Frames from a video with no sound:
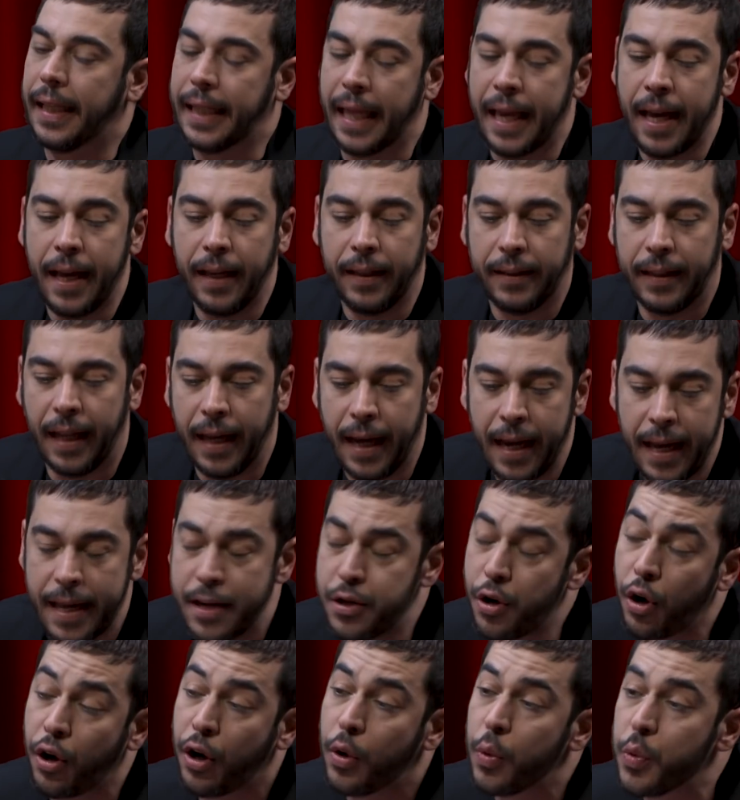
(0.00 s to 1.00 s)
que te, hayan
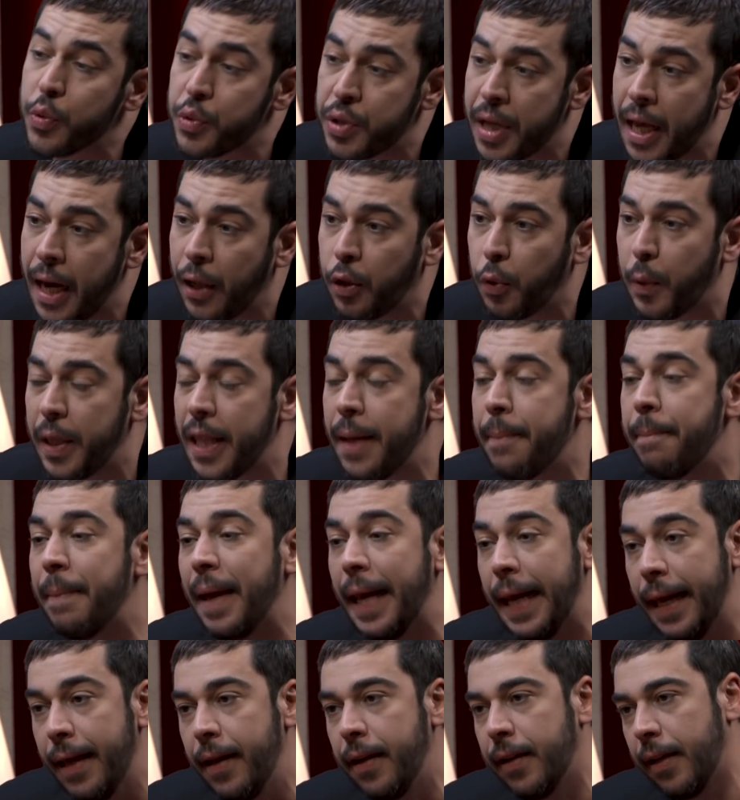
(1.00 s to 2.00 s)
hecho renunciar a tu vida en
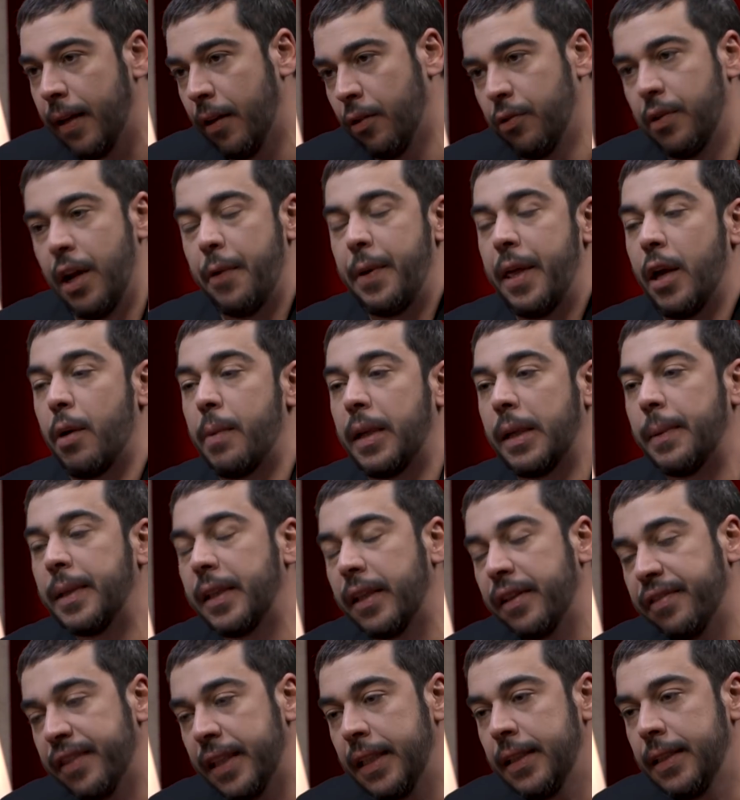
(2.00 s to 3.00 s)
Bel que es una vida completamente
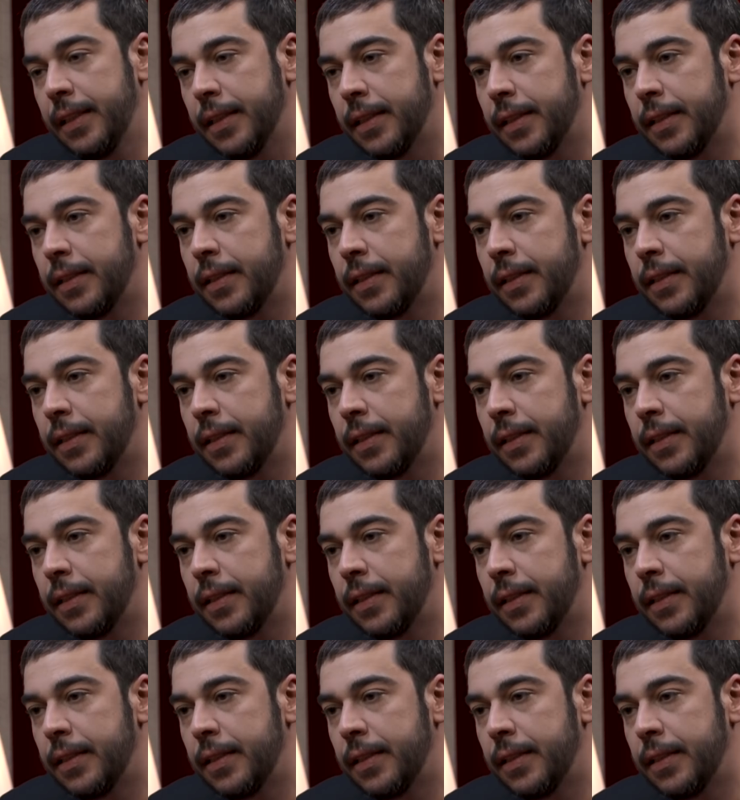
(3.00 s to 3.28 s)
diferente?